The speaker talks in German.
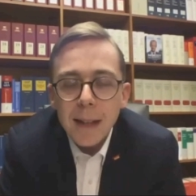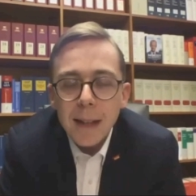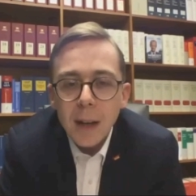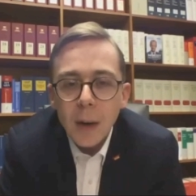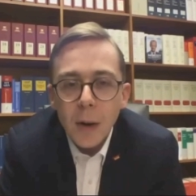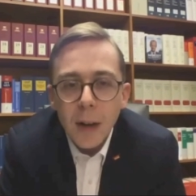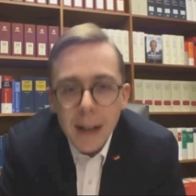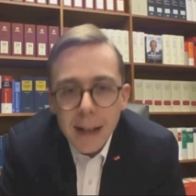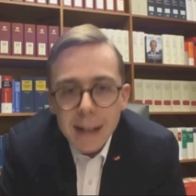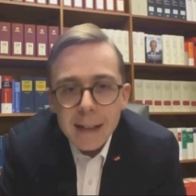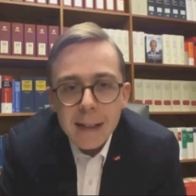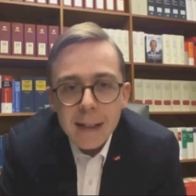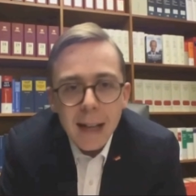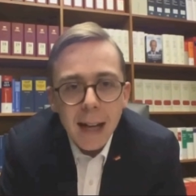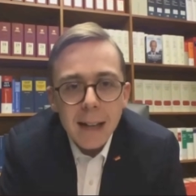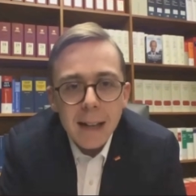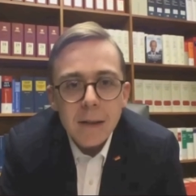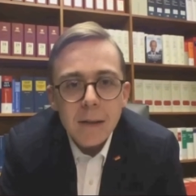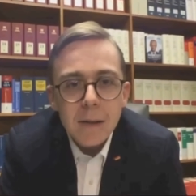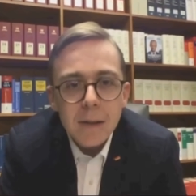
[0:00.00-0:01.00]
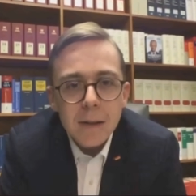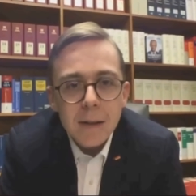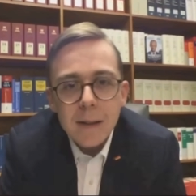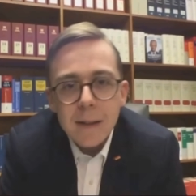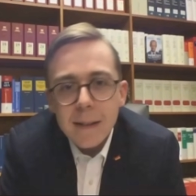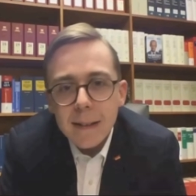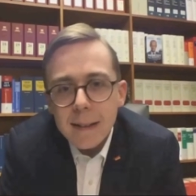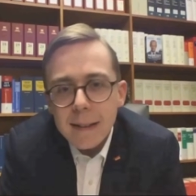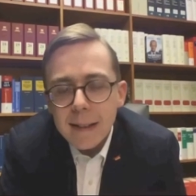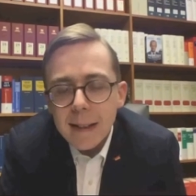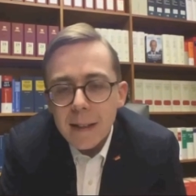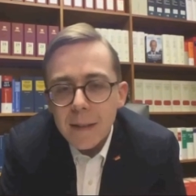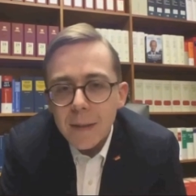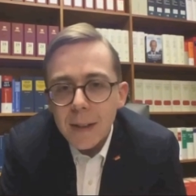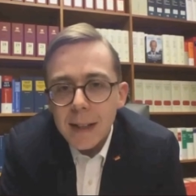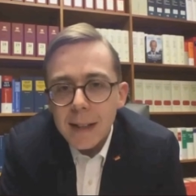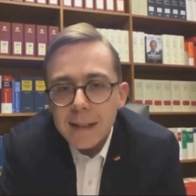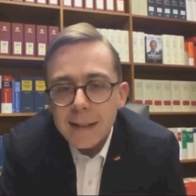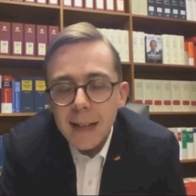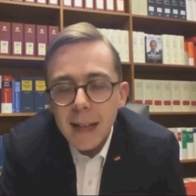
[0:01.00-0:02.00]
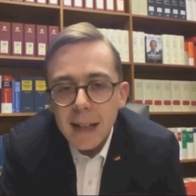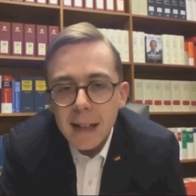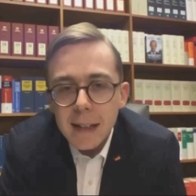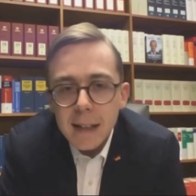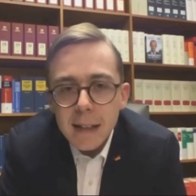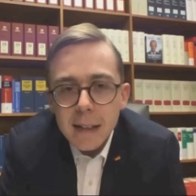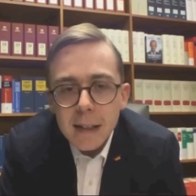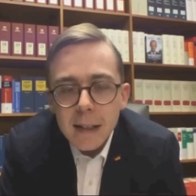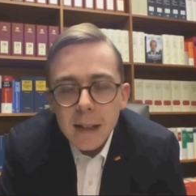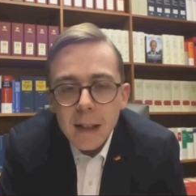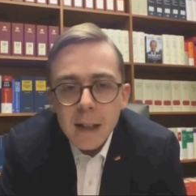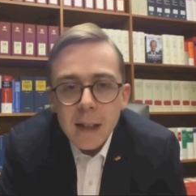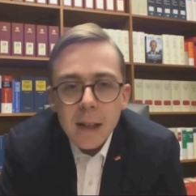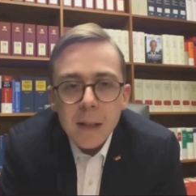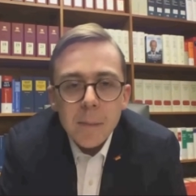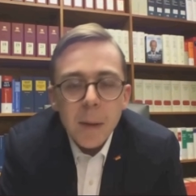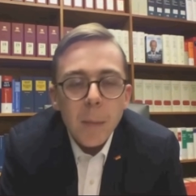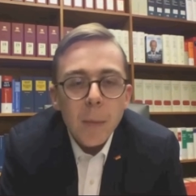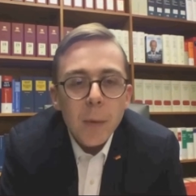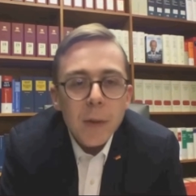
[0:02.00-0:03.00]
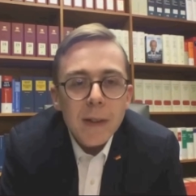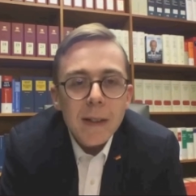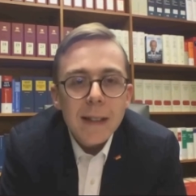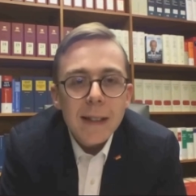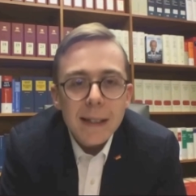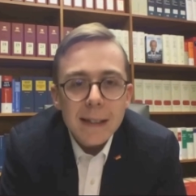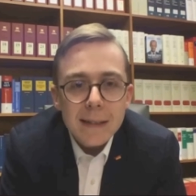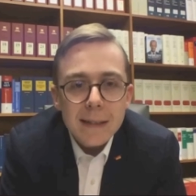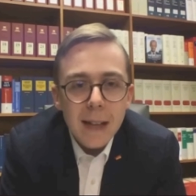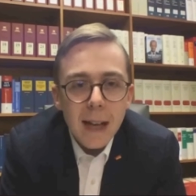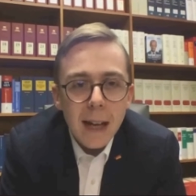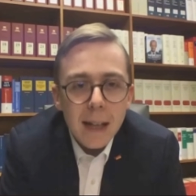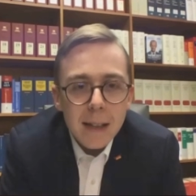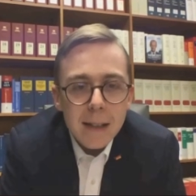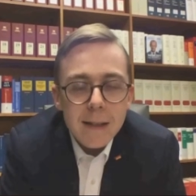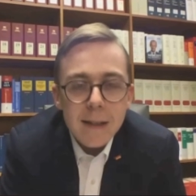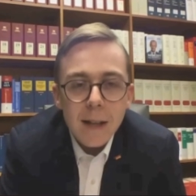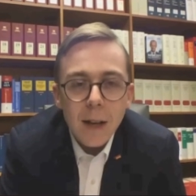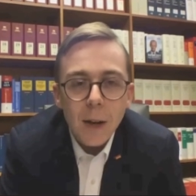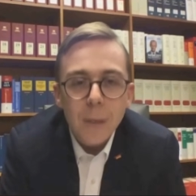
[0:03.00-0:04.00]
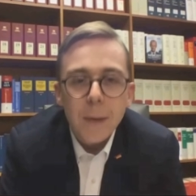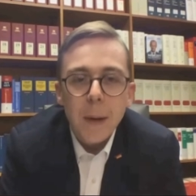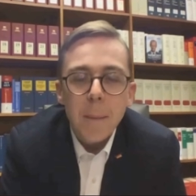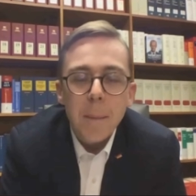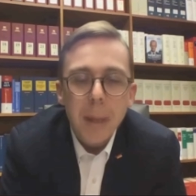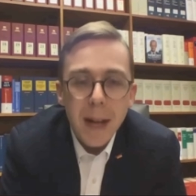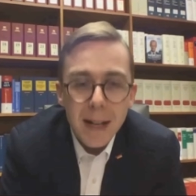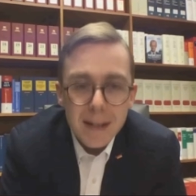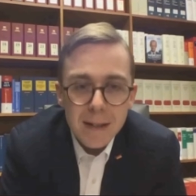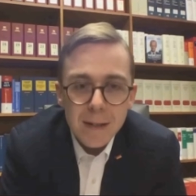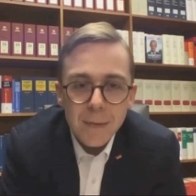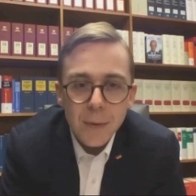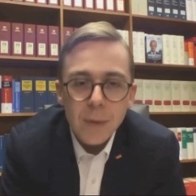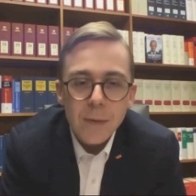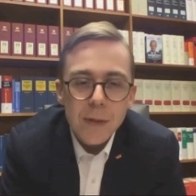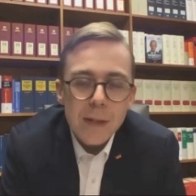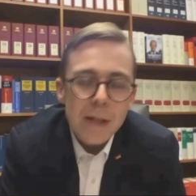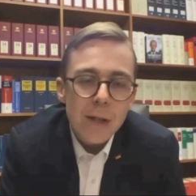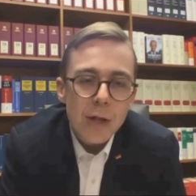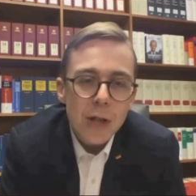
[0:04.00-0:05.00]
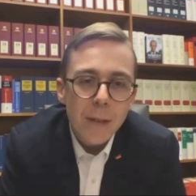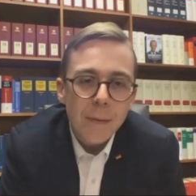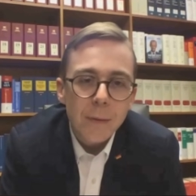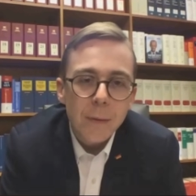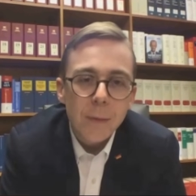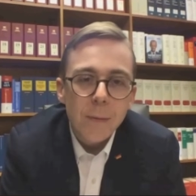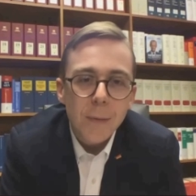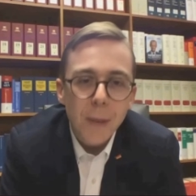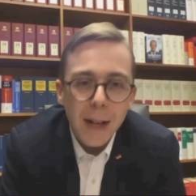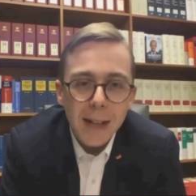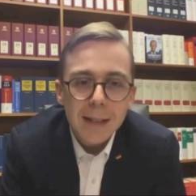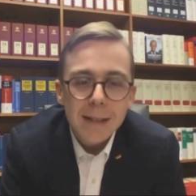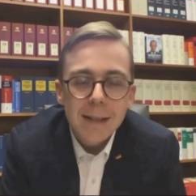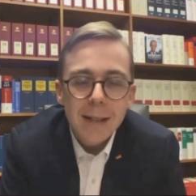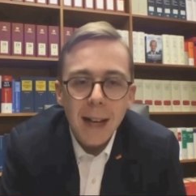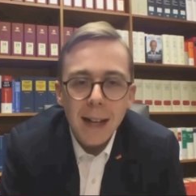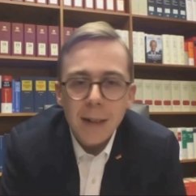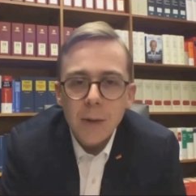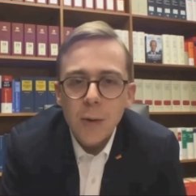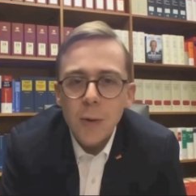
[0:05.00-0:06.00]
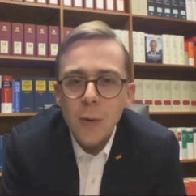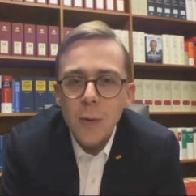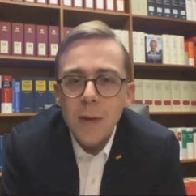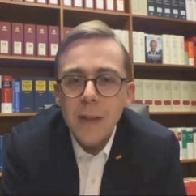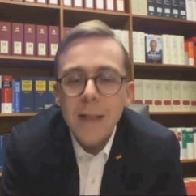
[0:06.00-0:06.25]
die man auch reden kann. Und äh, deswegen sage ich, man muss sich das alles auf der Basis von Wissenschaft und Fakten angucken.